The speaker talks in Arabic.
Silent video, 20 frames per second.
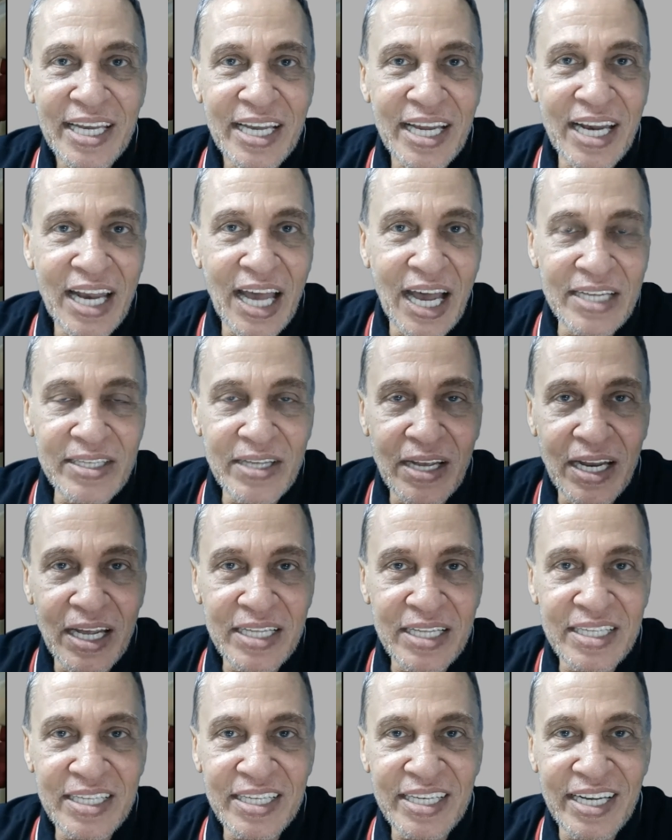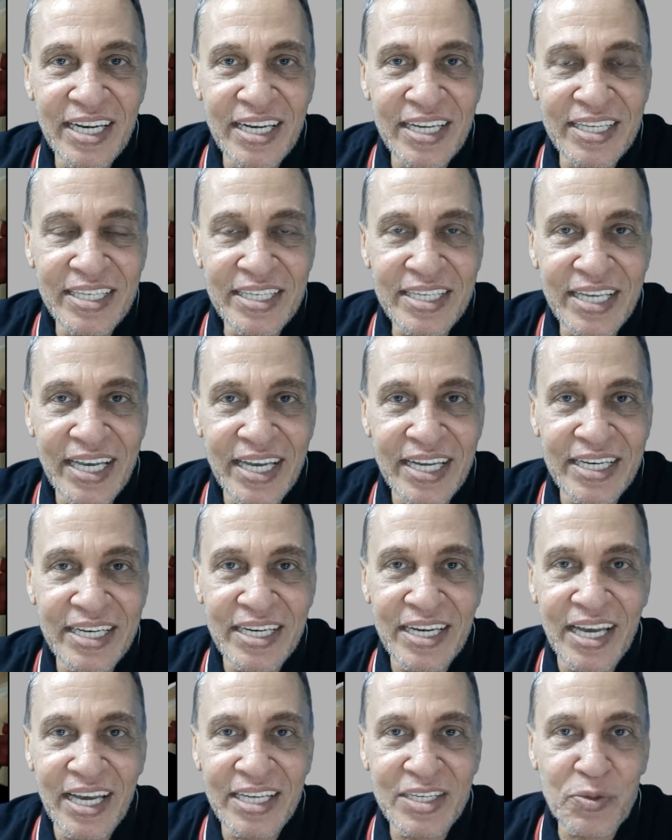العضلات الإنسان
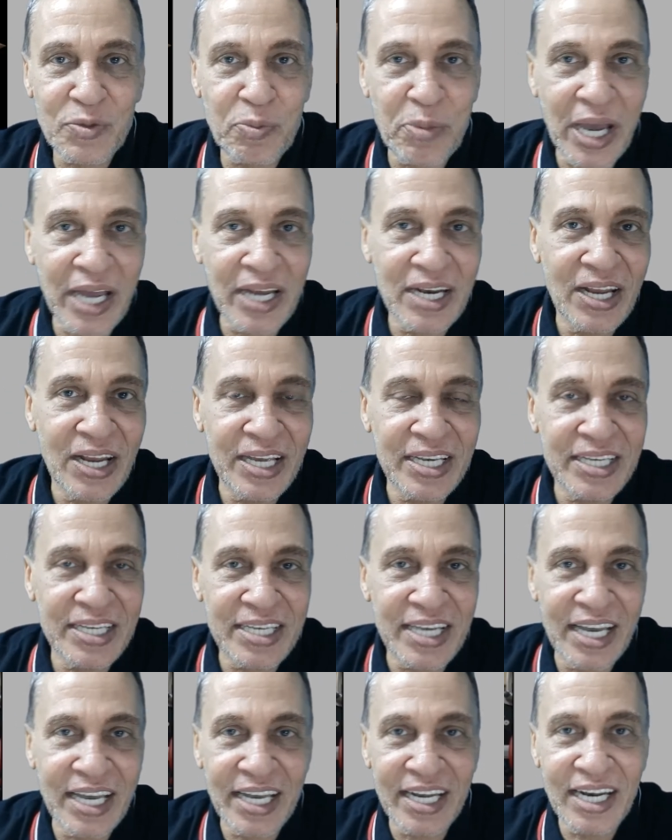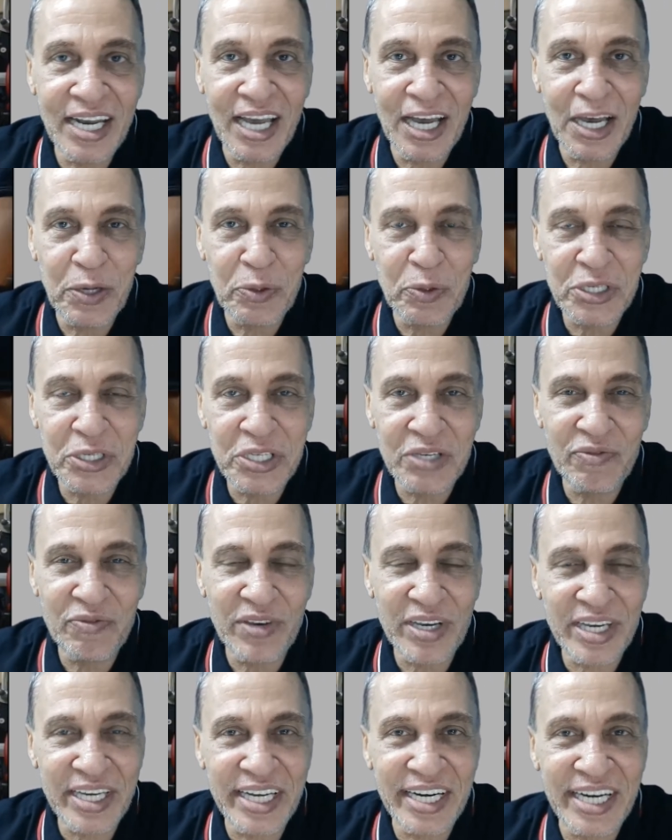أصبح ليس لها
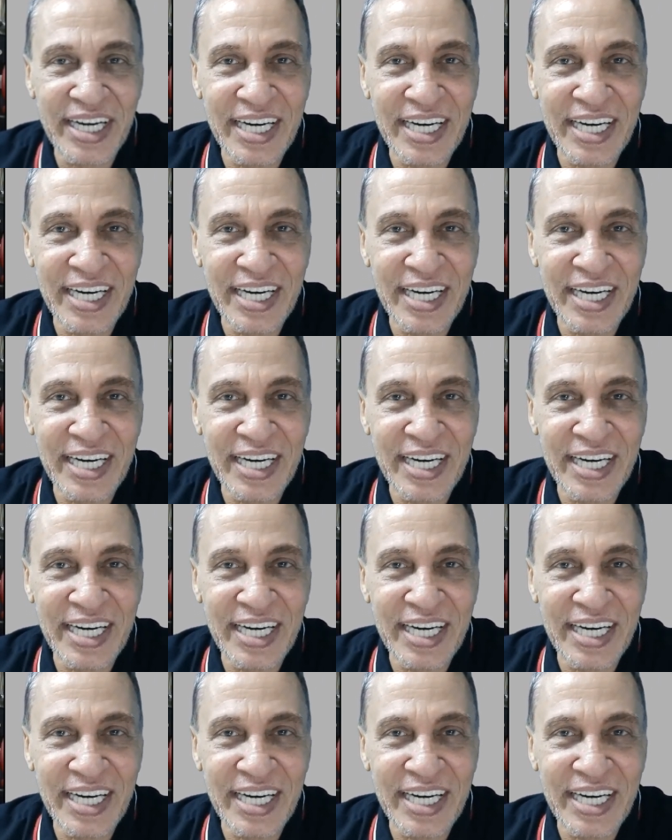وظيفة غير